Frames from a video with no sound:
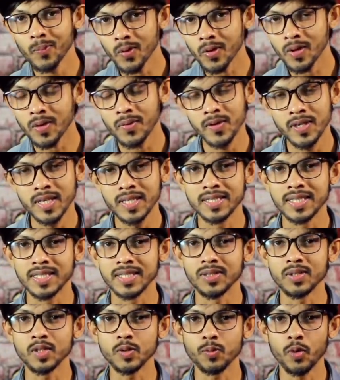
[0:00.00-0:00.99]
পোকো ফোনের যে
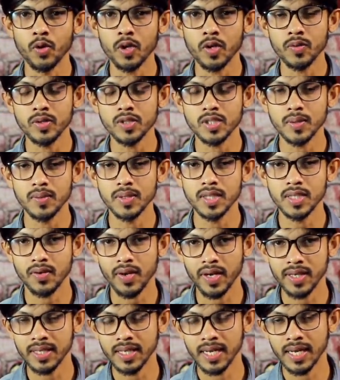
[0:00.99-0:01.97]
নিউজ পোকো ফোন সম্বন্ধে
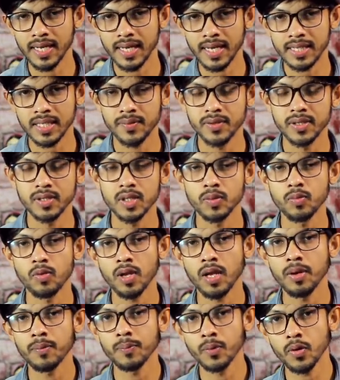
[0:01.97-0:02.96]
কয়েকদিন আগের একটা ভিডিওতে
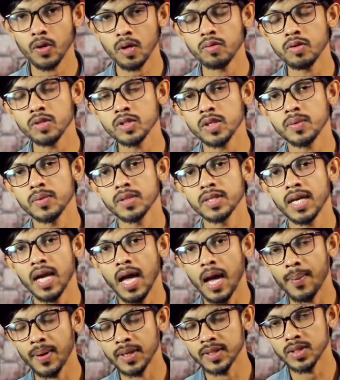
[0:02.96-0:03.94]
বললাম পোকো ফোন সম্বন্ধে
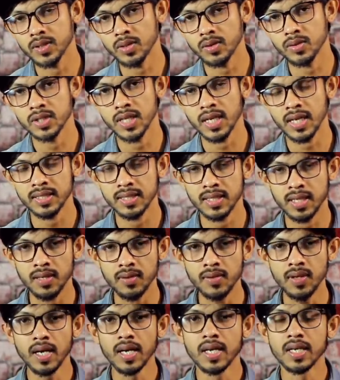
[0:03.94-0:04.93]
আবার যতটুকু জানা গেল
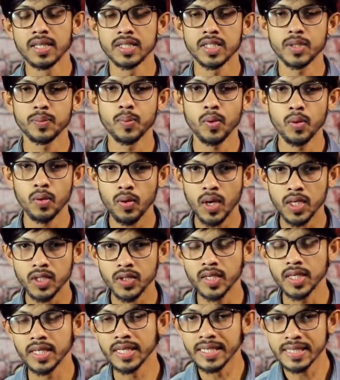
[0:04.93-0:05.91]
যে পোকো
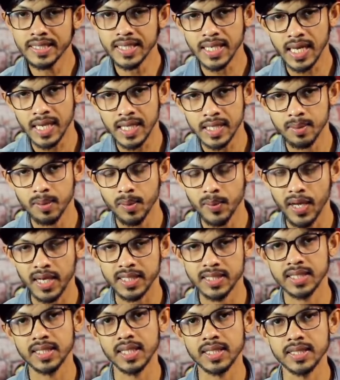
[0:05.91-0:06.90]
আসলে নিজেই আলাদাভাবে
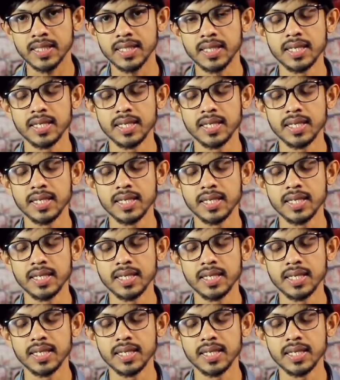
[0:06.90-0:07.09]
আসতে যাচ্ছে